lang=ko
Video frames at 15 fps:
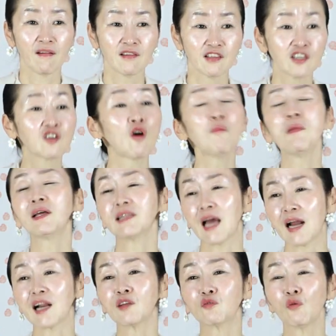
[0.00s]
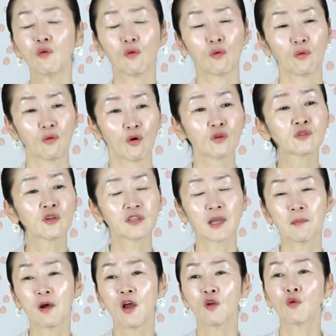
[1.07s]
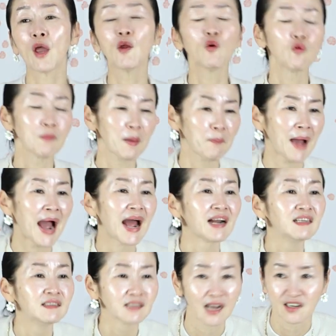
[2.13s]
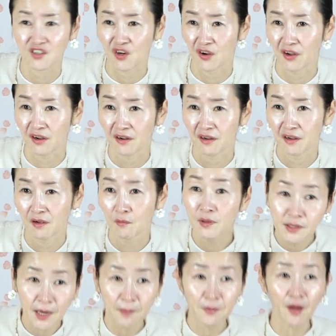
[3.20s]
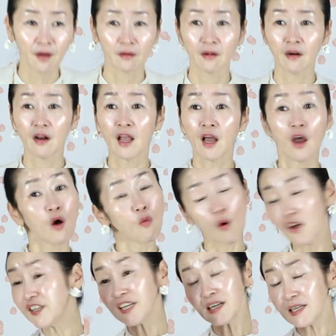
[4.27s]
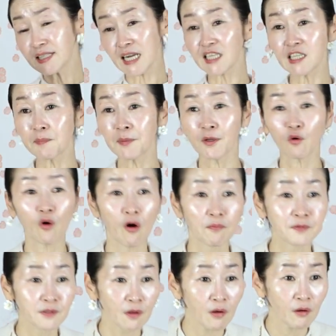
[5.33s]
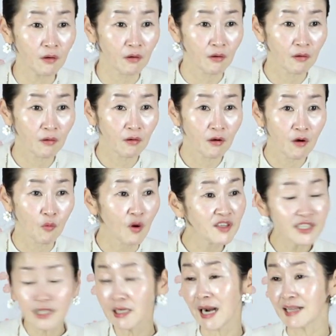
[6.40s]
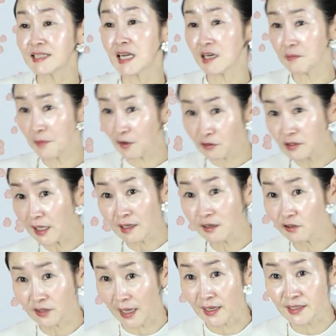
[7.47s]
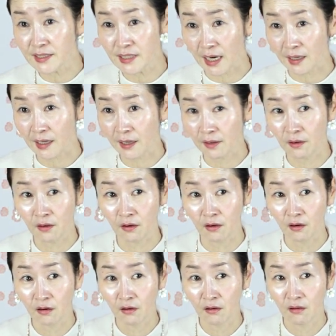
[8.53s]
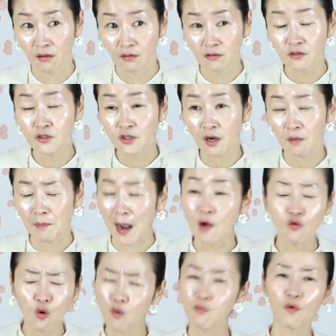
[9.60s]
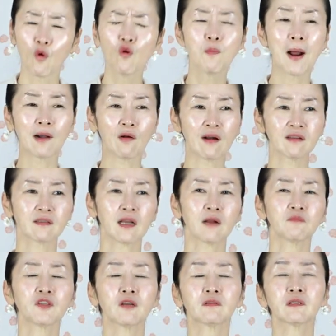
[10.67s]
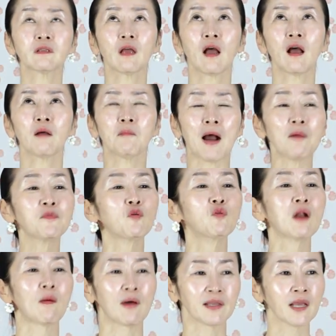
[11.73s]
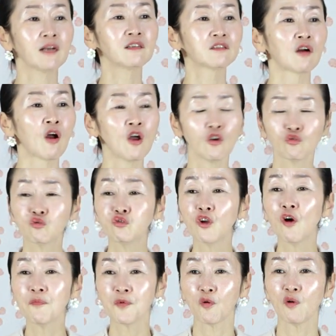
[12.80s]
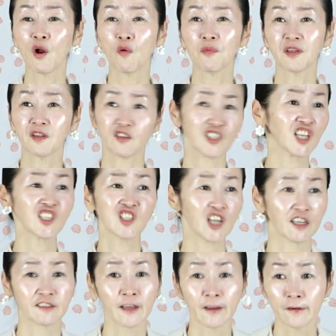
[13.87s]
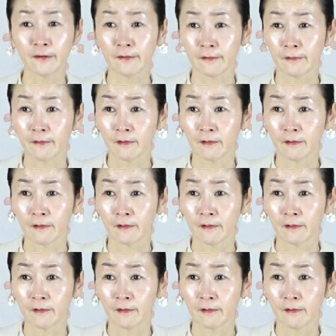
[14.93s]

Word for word: 이것만 알아도 어떠냐면 괴로움의 반은 가셔요. 왜냐하면 원인을 찾을 필요가 없어. 원인을 안 찾으면 끄달려 다니지 않아요. 그렇죠? 마음 공부 올바로 하는 사람은딱 마음이 올라와. 예를 들어 두려움이 올라오면 찾지 않아요.